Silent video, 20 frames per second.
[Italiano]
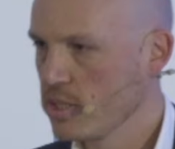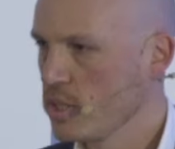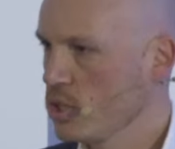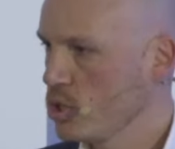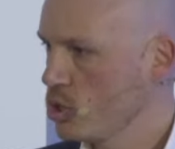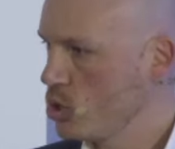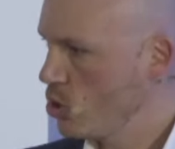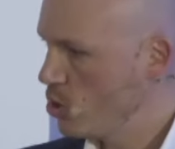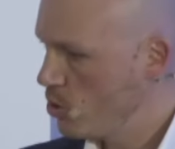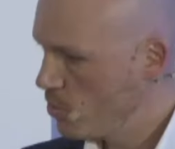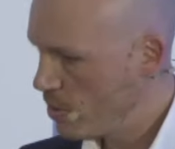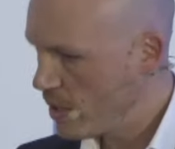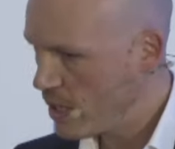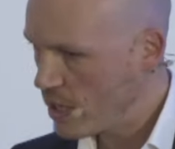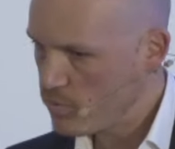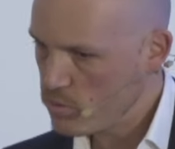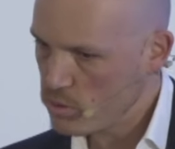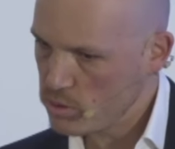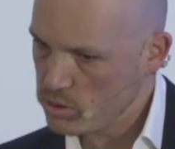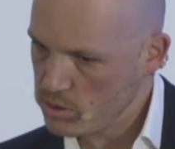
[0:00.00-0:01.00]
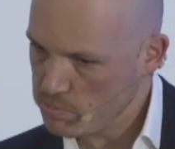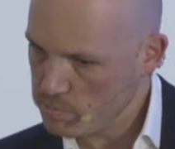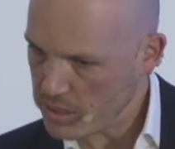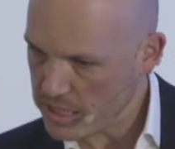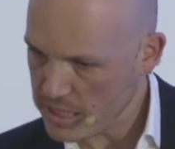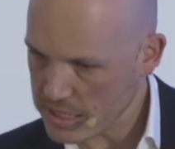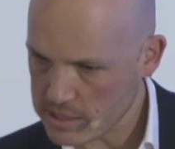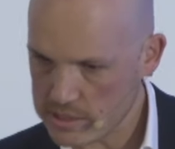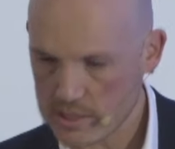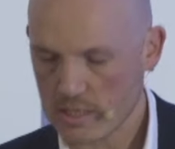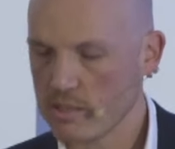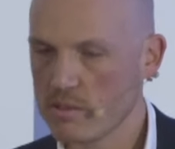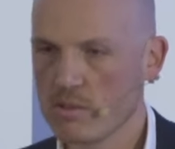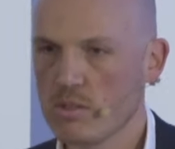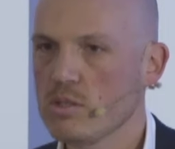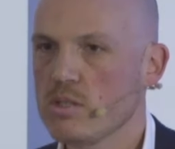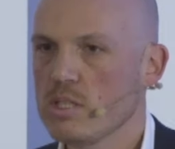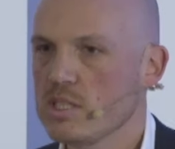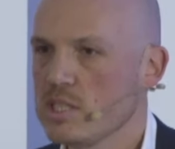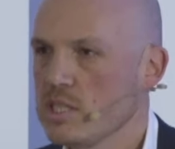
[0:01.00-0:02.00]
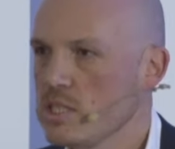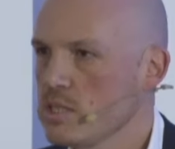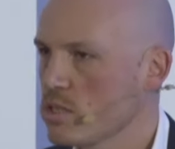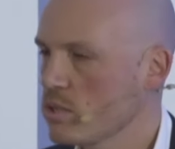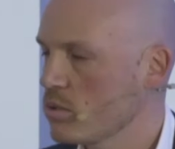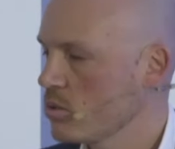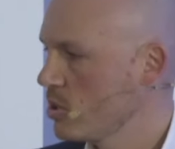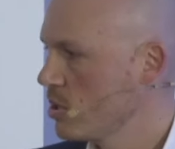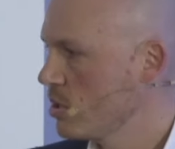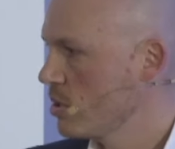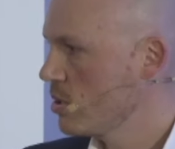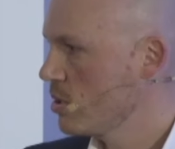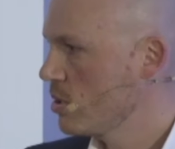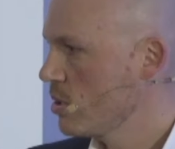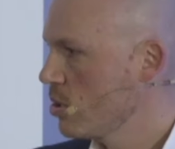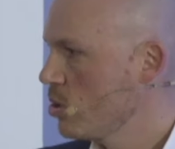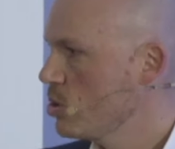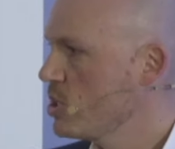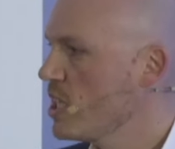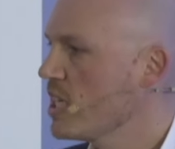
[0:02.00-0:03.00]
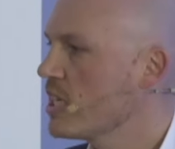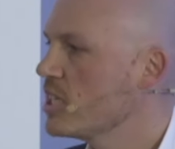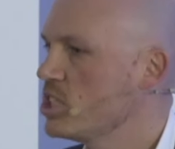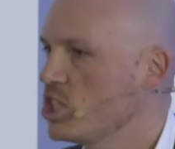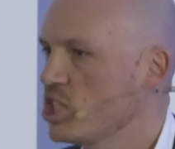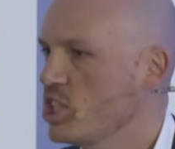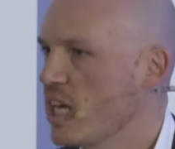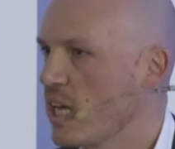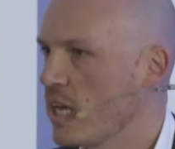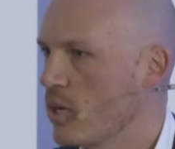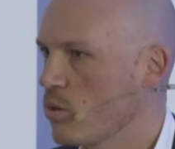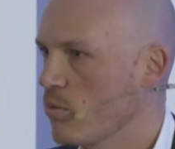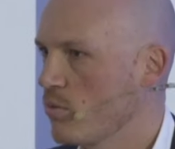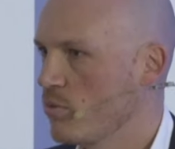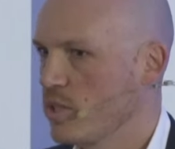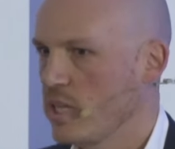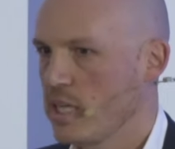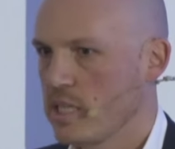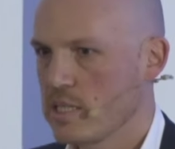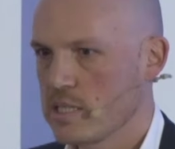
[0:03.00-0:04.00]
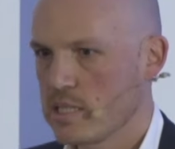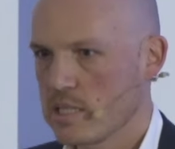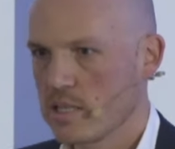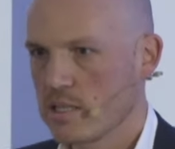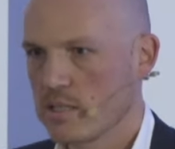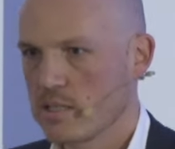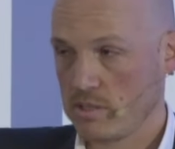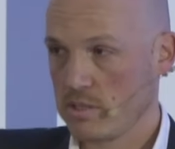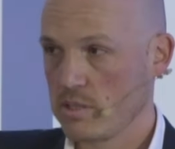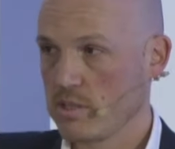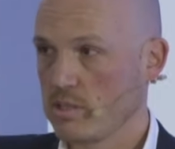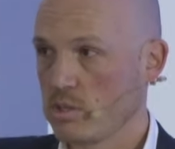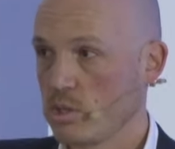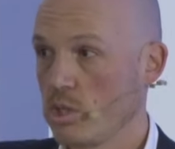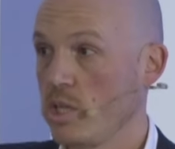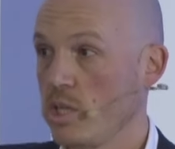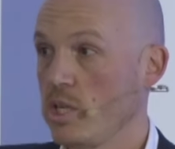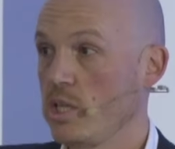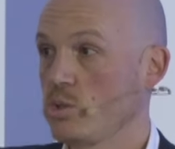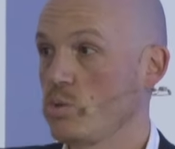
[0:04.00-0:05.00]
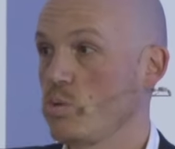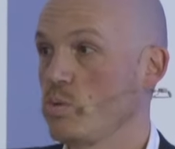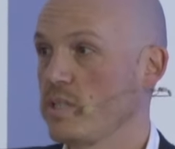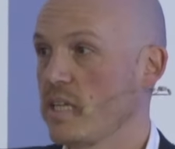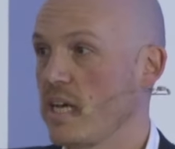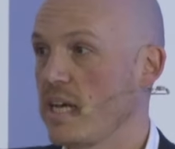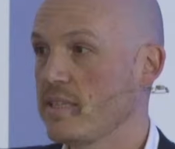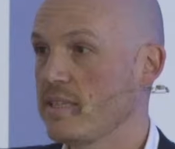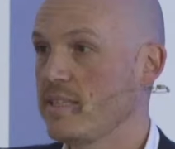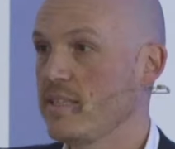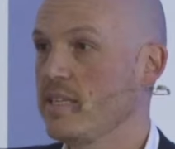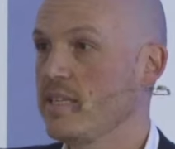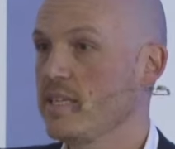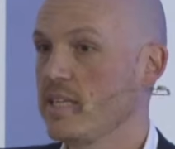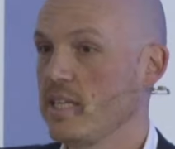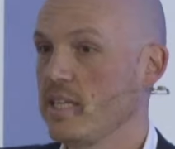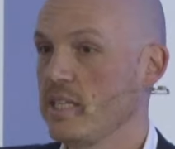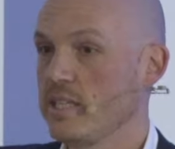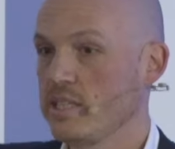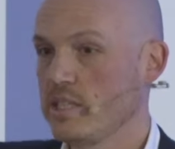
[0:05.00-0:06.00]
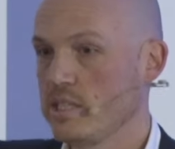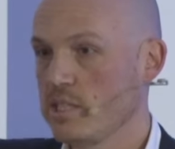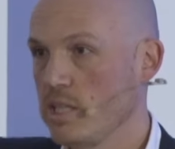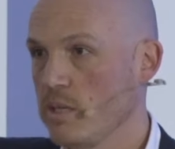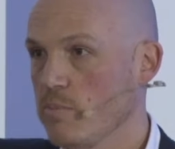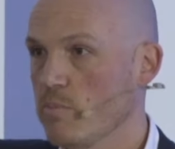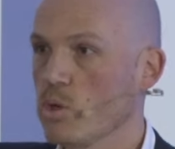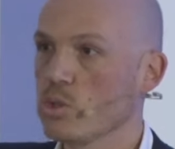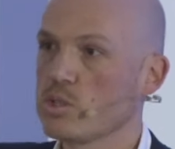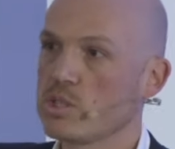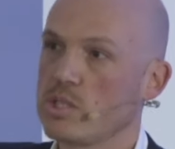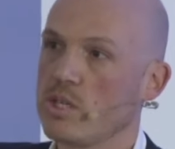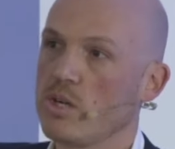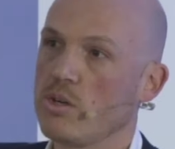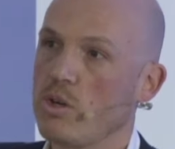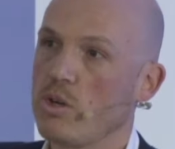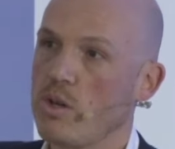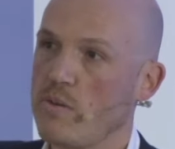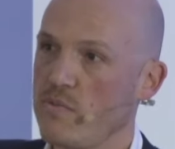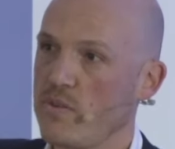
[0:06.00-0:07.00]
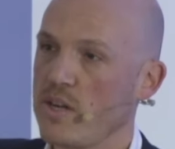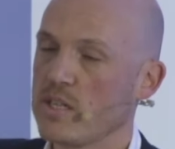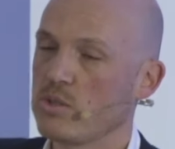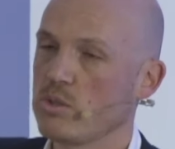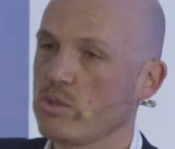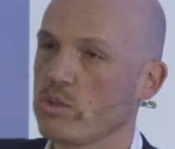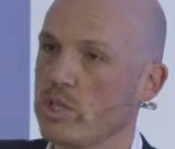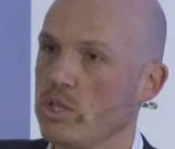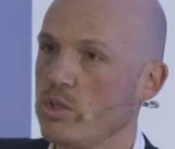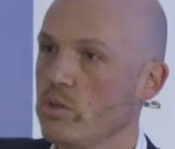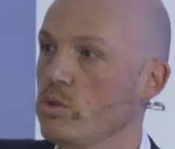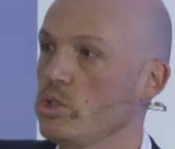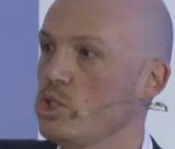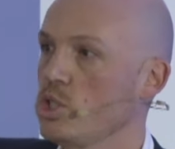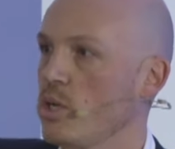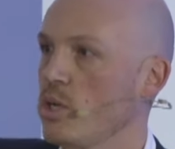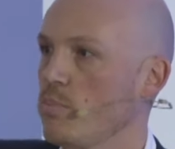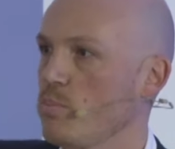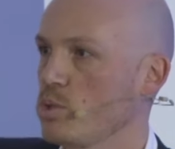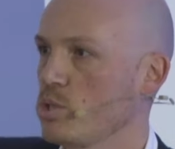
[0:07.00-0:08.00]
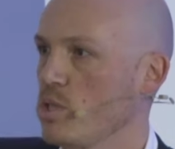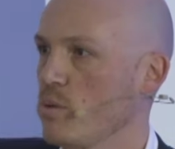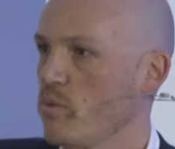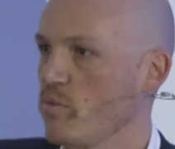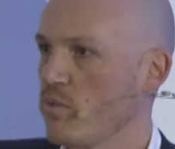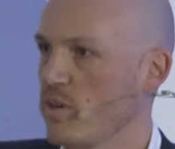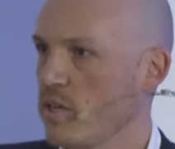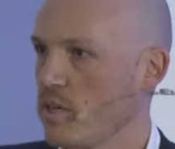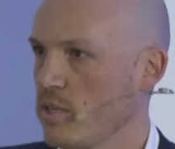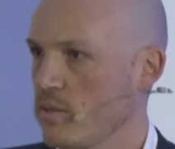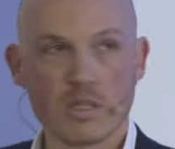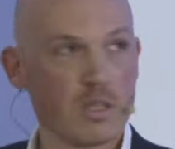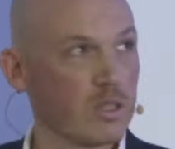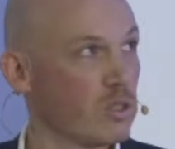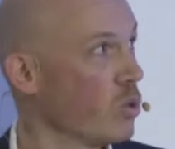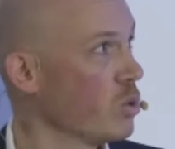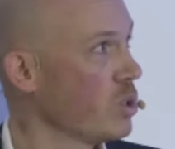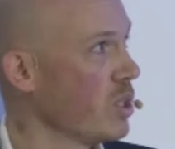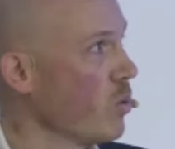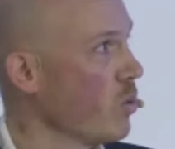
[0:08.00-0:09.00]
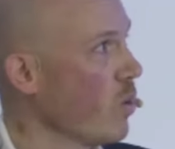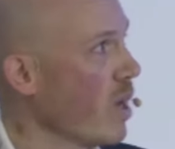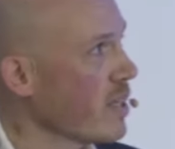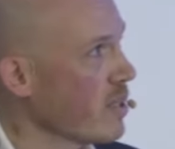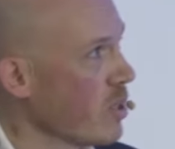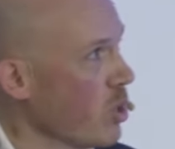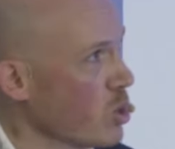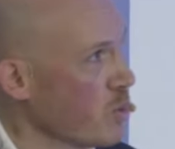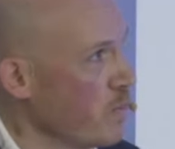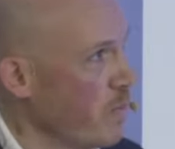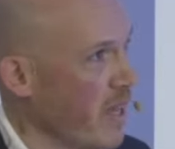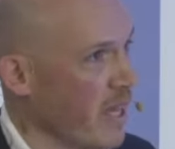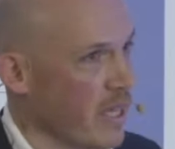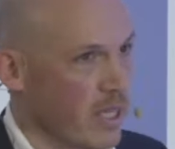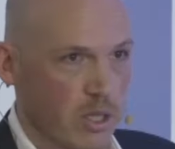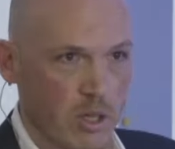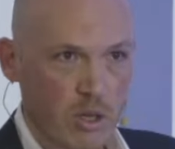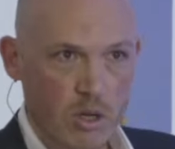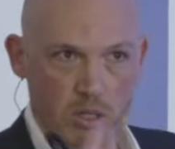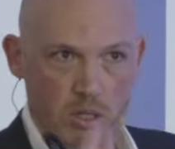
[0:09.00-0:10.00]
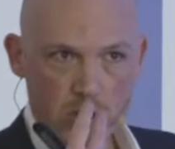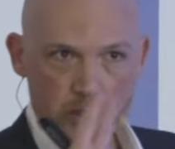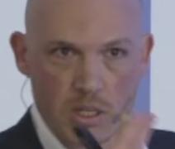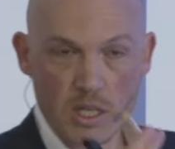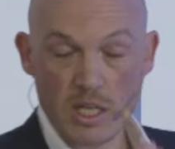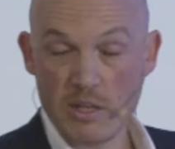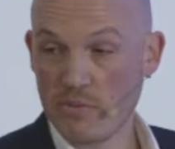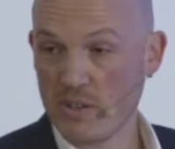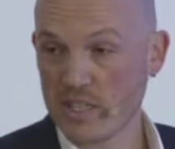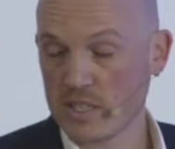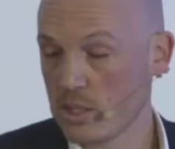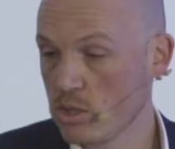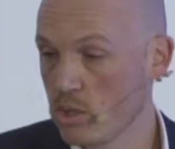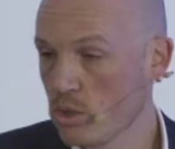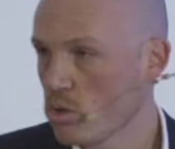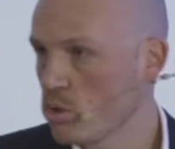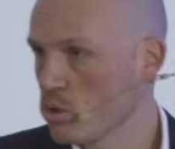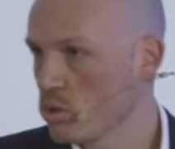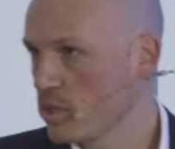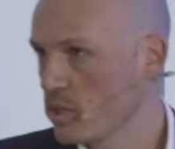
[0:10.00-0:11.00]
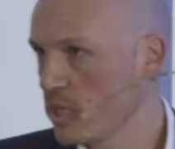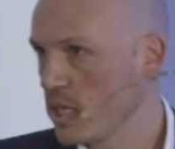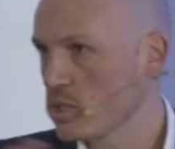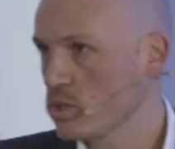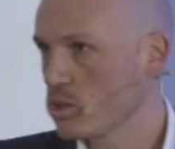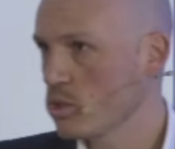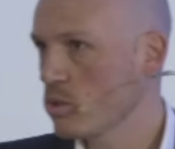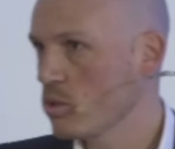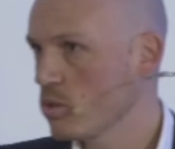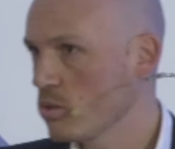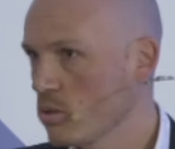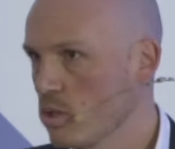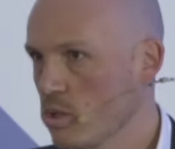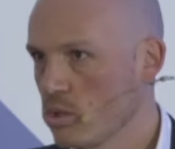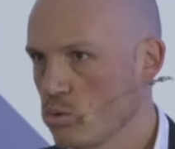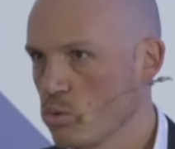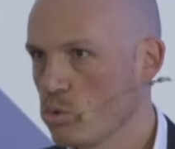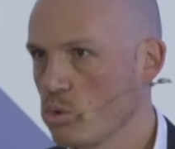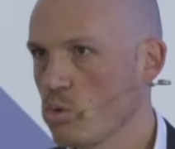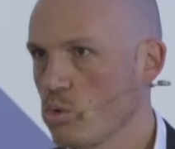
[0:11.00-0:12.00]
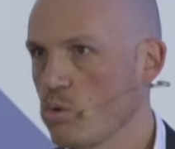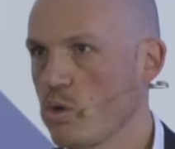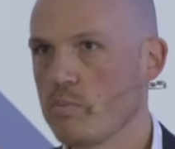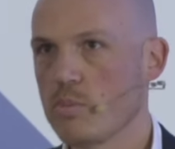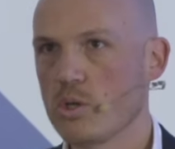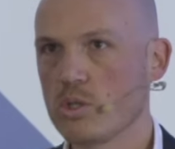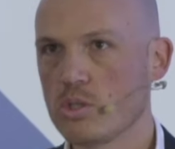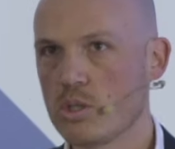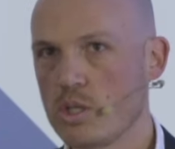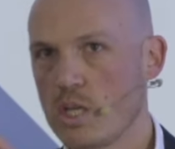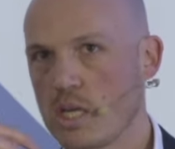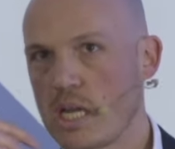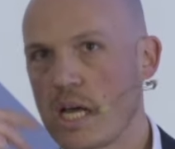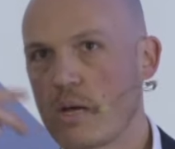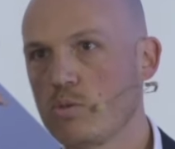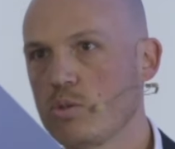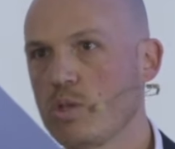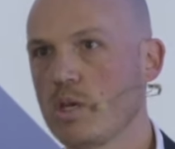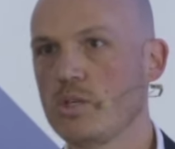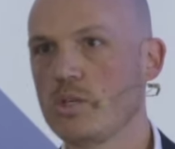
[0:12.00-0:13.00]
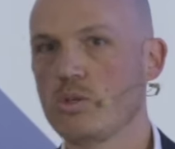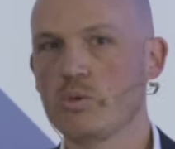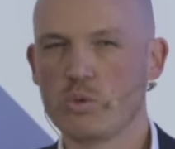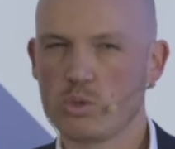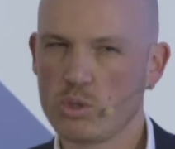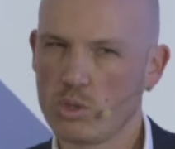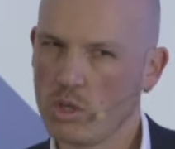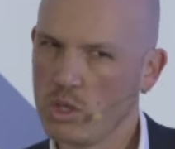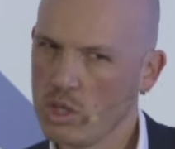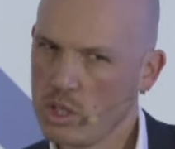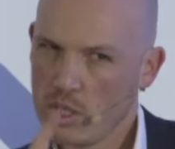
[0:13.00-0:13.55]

Sono bravo in palestra. Non esiste così. Cos'è che ci dà la confidenza? Sono i risultati che dimostrano il fatto che noi ce la possiamo fare non ti guardi allo specchio e infatti io contesto tutto quel mondo dell'auto aiuto